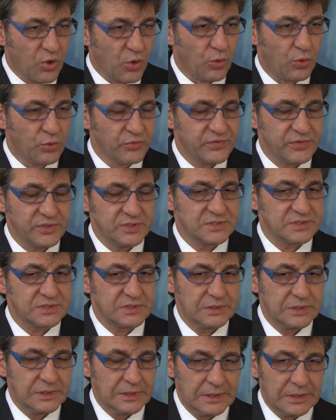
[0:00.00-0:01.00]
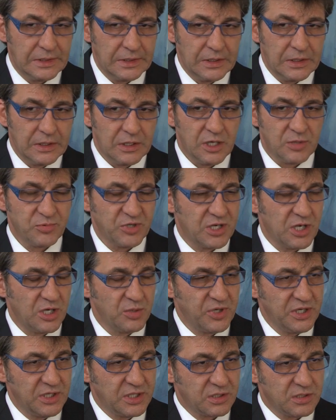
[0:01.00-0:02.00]
groß ist. Aber ich
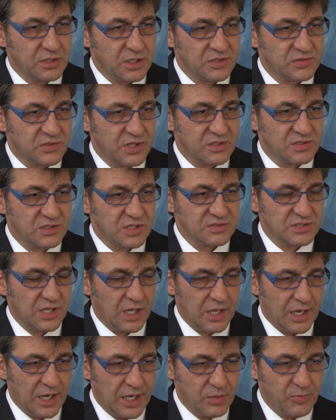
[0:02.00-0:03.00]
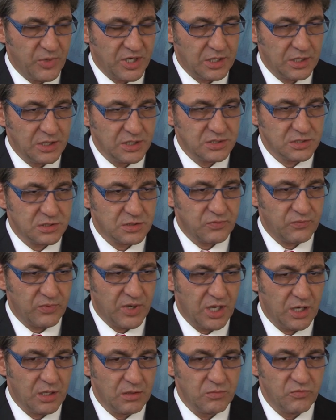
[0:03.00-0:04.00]
glaube nicht, dass das das Allheilmittel ist,
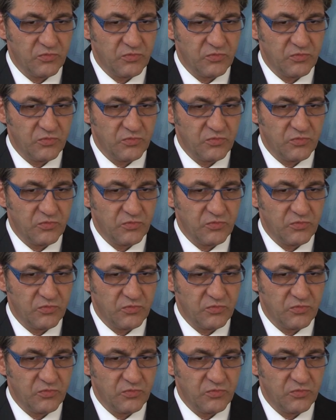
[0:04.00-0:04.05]
weil,